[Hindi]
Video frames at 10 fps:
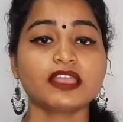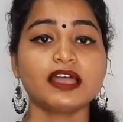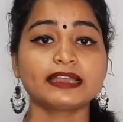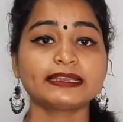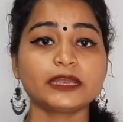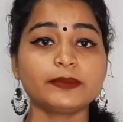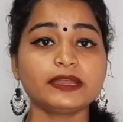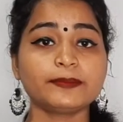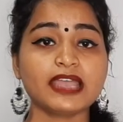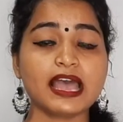अगली
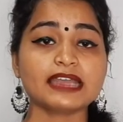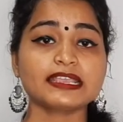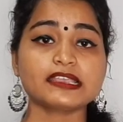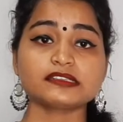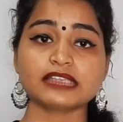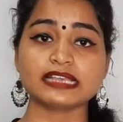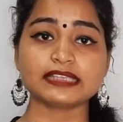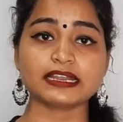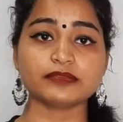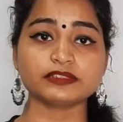खबर बिहार के
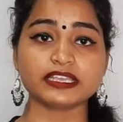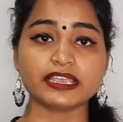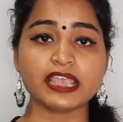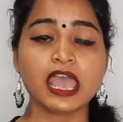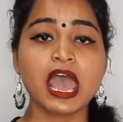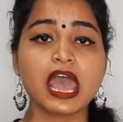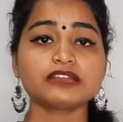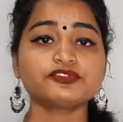सासाराम से है आज